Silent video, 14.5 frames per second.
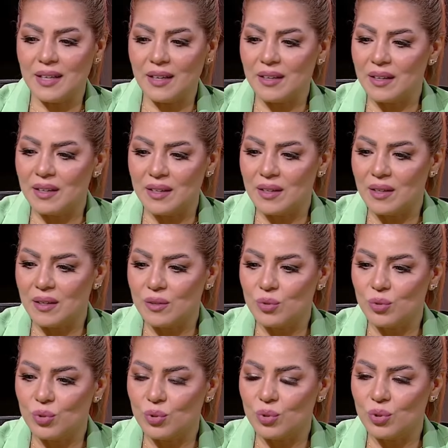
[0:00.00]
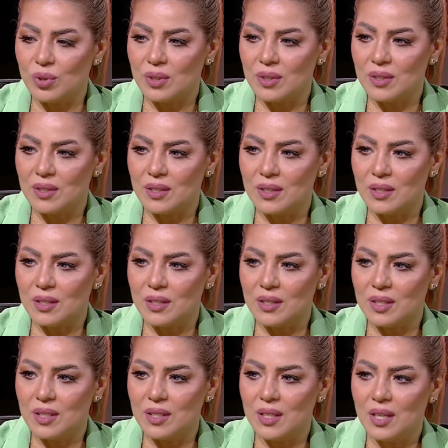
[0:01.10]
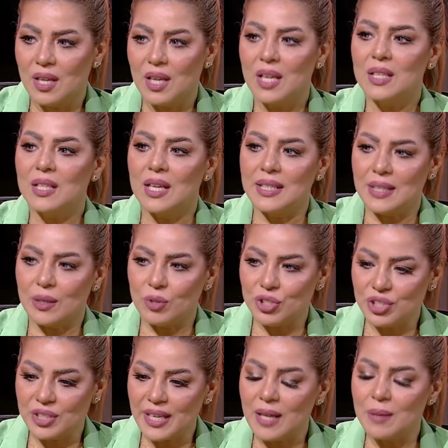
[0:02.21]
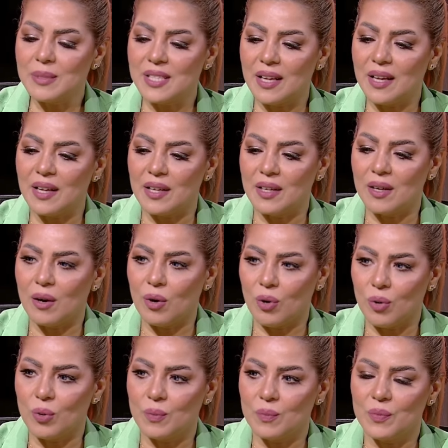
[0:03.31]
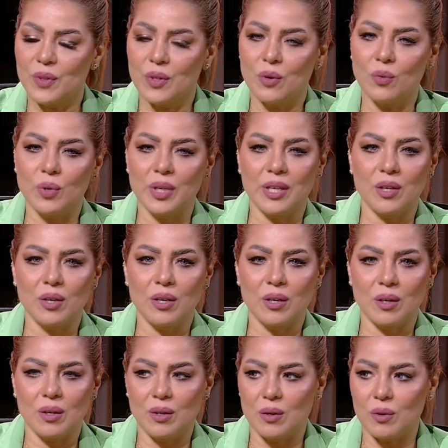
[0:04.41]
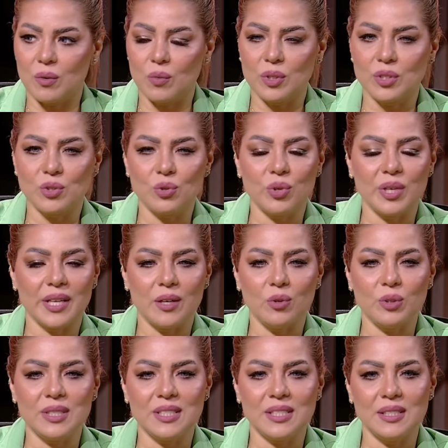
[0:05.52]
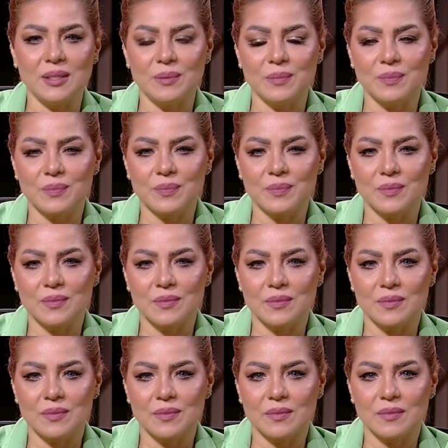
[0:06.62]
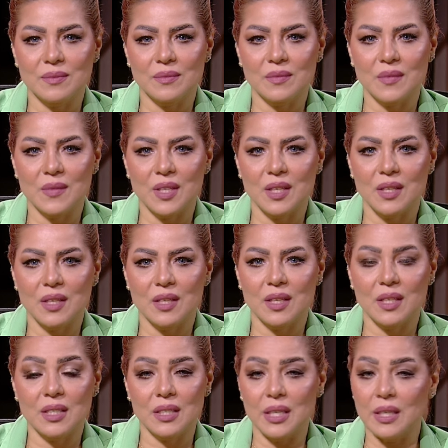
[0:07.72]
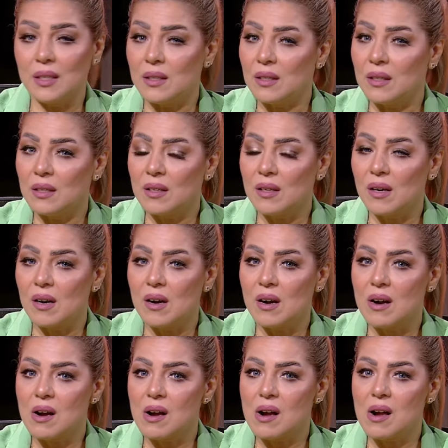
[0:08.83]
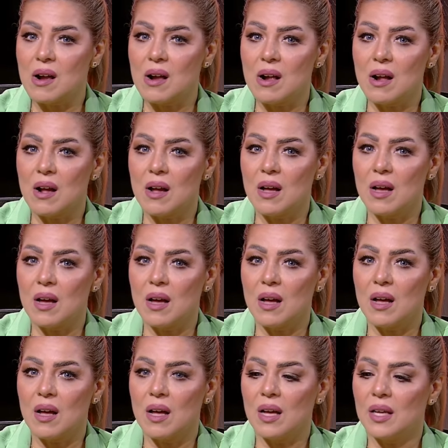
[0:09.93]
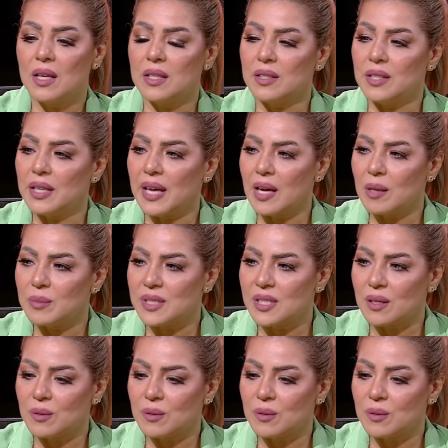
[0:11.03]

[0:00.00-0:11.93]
ايه يا دكتور 23 5 هي 23 5 هي اه والزوجه والزوج ايه قلتي 2 5 2 ايه 2 5 2 5